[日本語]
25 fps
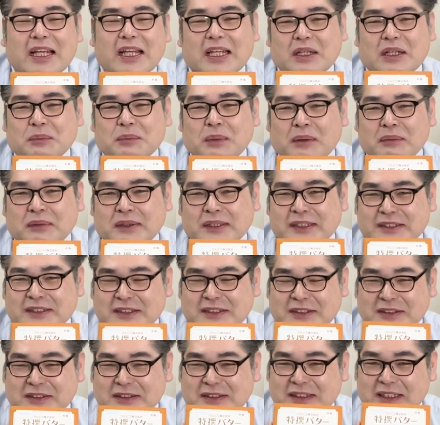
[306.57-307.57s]
今まで
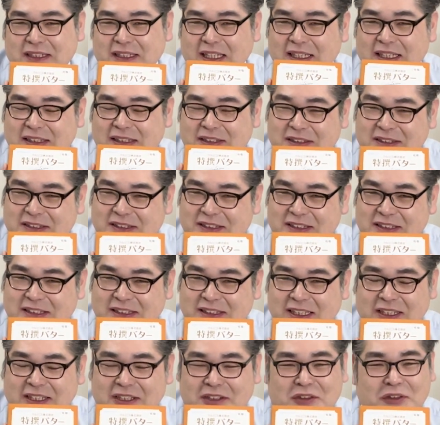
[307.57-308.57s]
作ってたクッキー
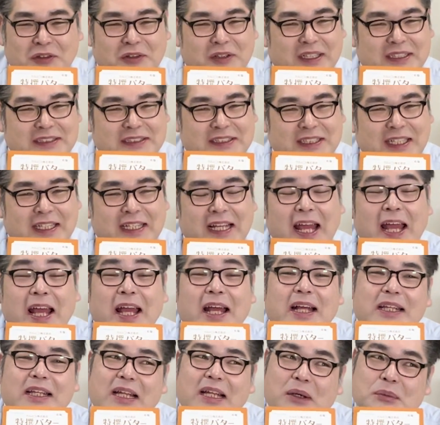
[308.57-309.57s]
などのお菓子が
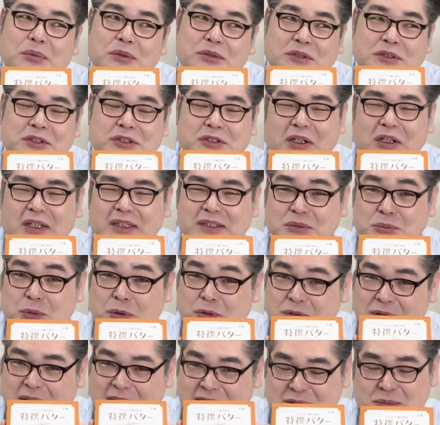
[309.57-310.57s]
ね、多分一味も
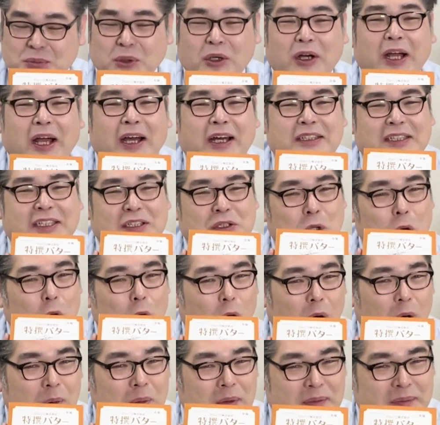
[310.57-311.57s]
二味も変わるか
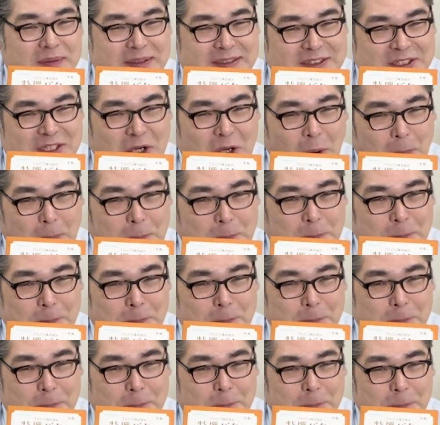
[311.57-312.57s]
と思いますよ。
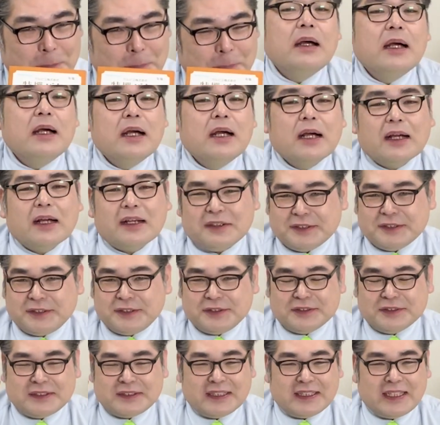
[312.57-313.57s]
ご視
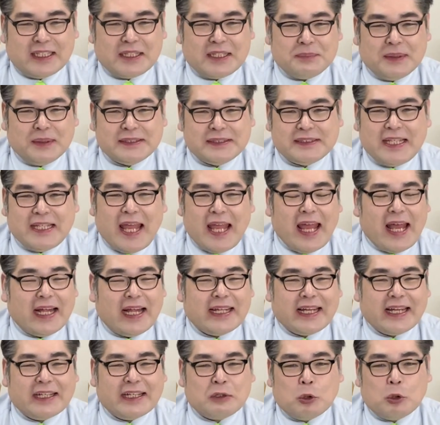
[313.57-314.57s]
聴いただきましてあ
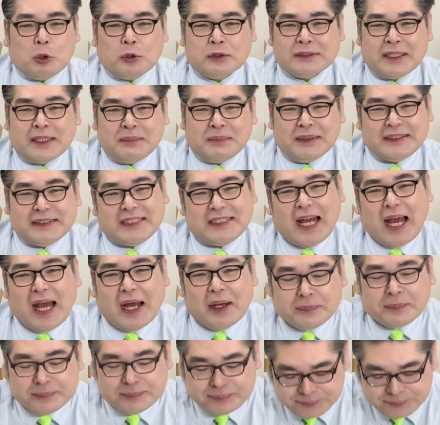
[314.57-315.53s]
りがとうございました。